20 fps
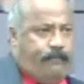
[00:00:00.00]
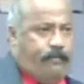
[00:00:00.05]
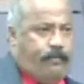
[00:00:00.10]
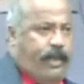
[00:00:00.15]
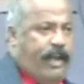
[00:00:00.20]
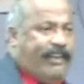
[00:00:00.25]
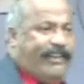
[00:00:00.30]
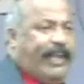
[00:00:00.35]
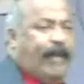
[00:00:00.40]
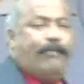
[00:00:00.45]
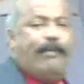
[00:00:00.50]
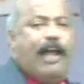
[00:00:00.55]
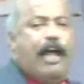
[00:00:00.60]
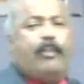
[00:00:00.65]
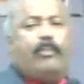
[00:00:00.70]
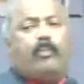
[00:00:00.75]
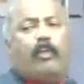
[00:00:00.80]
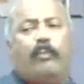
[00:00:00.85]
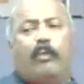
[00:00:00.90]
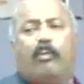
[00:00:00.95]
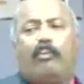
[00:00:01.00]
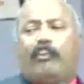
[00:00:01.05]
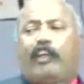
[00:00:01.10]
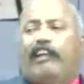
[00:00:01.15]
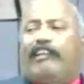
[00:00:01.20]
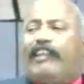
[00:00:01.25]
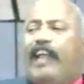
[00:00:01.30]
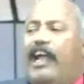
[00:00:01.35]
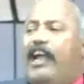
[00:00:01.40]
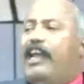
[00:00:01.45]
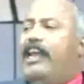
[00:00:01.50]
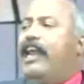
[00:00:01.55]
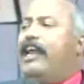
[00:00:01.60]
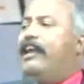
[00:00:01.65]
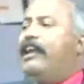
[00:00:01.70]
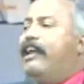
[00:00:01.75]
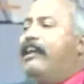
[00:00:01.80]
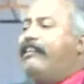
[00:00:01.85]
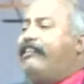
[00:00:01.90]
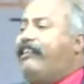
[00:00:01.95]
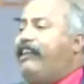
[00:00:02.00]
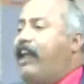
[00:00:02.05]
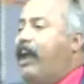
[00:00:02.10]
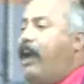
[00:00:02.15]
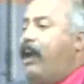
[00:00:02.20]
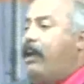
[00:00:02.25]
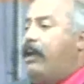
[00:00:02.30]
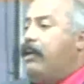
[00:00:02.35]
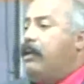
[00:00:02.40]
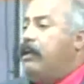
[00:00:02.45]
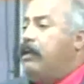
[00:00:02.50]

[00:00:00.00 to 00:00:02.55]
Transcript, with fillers: Está hablando de los que están en la iglesia